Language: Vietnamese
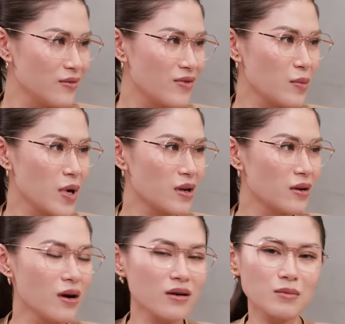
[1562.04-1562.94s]
và mình
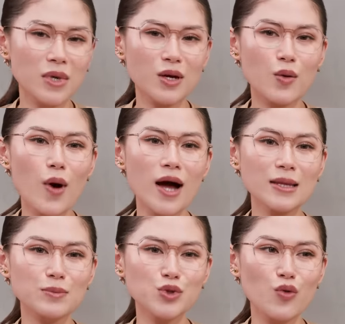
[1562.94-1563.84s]
đừng bị quá
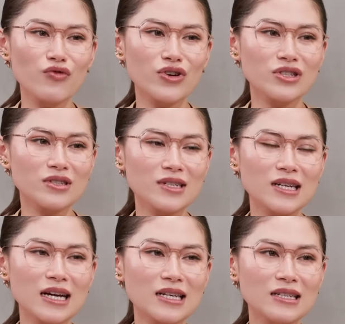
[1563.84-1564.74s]
tập trung vào những
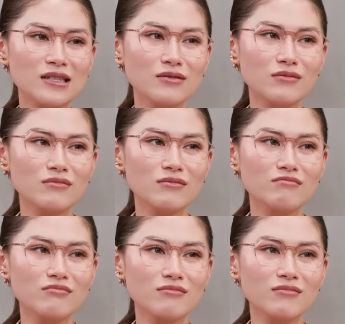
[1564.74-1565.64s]
cái
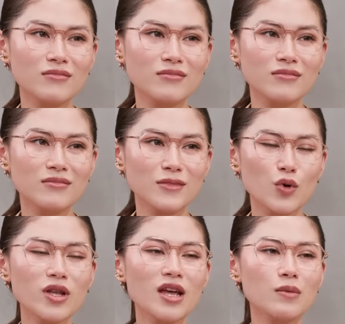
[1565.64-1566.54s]
um,
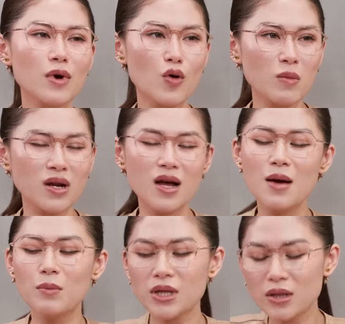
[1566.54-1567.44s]
khuyết điểm đó của mình.
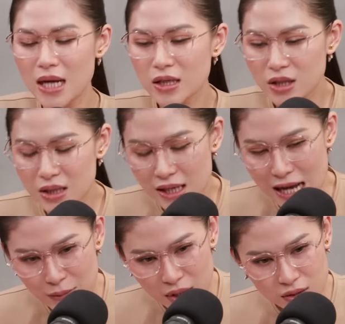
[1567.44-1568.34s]
Mà thực ra chị
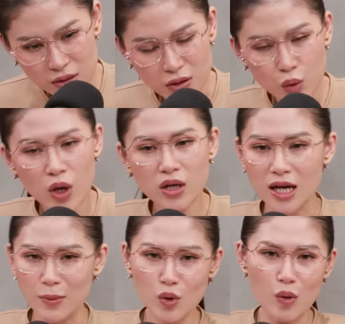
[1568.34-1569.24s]
cảm thấy cái chữ khuyết
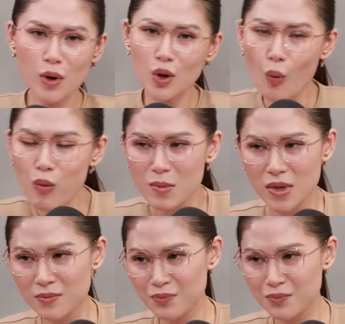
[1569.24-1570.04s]
điểm nó cũng không có đúng em mà.